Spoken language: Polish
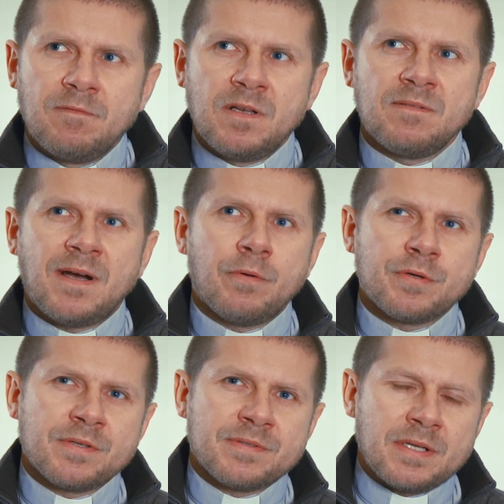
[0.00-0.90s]

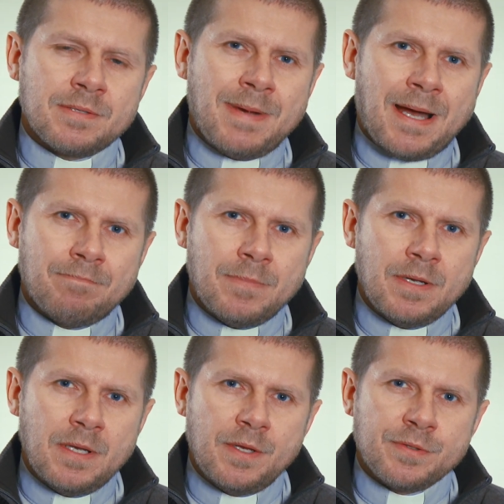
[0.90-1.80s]
wylewało się z tych mam,
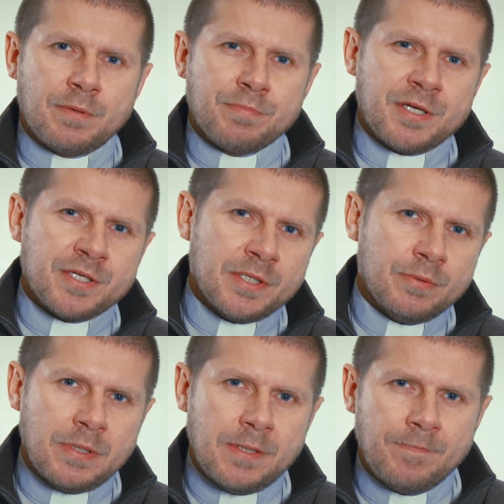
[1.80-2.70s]
co
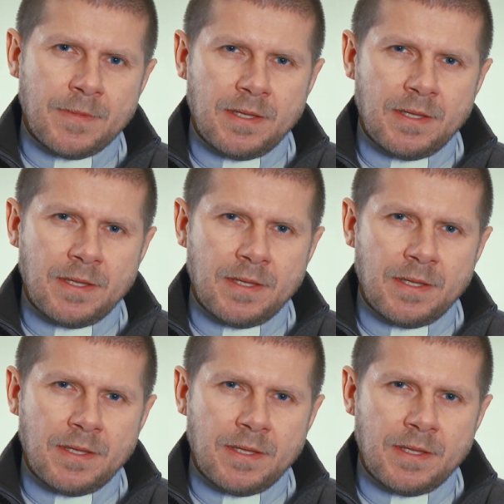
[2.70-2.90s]
przeżyły,